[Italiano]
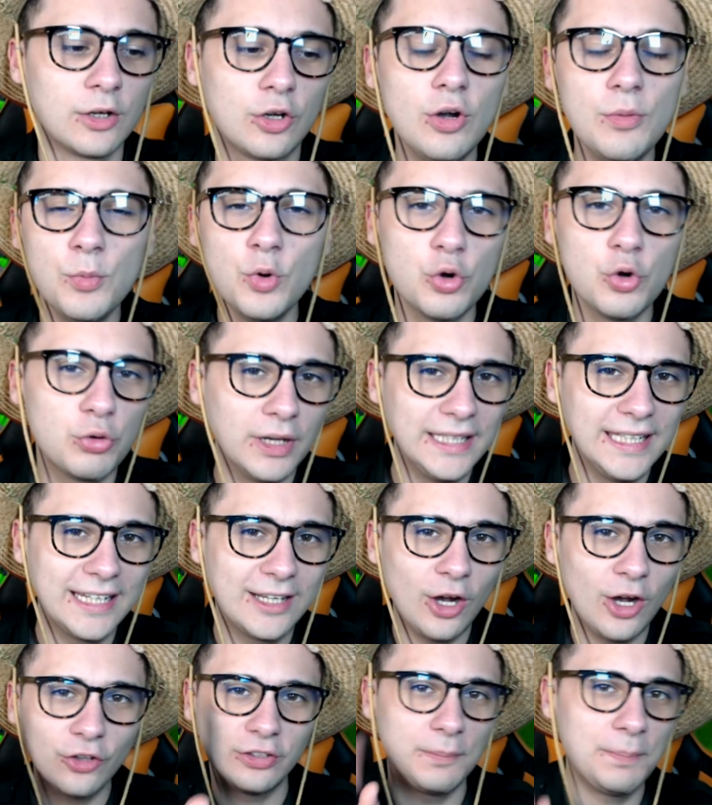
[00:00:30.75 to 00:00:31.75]
Comunque di
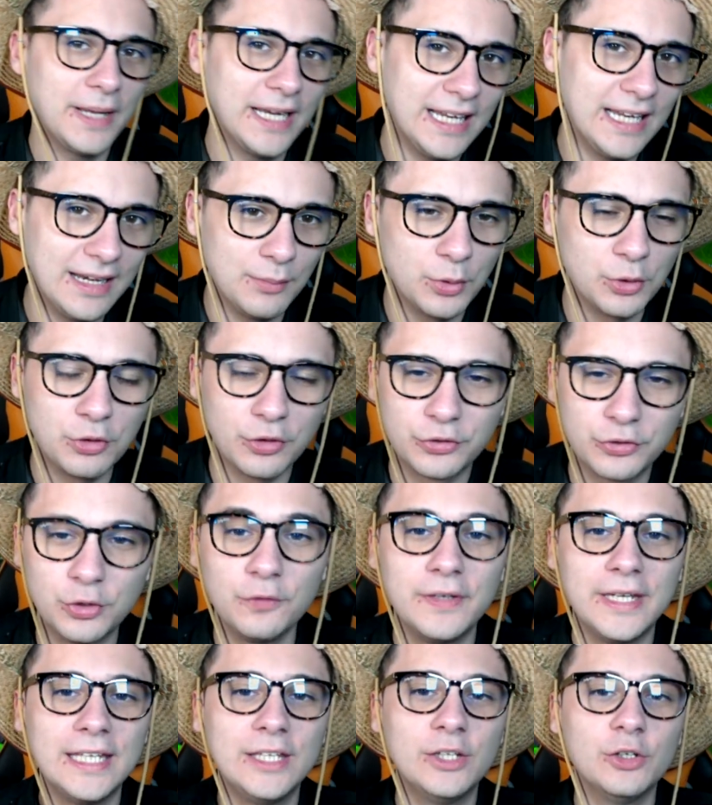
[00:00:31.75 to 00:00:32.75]
cosa parleremo in questo
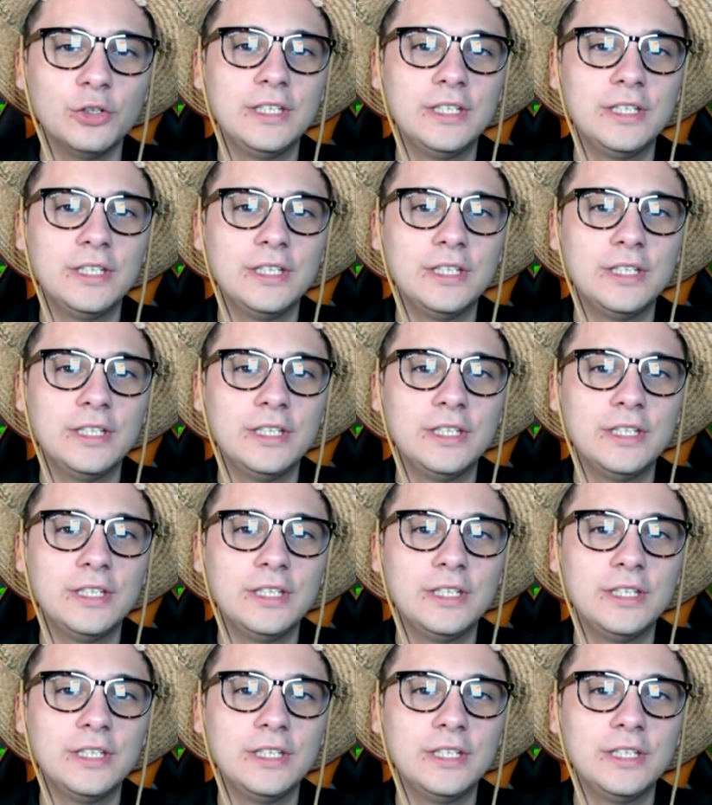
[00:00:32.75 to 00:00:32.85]
video?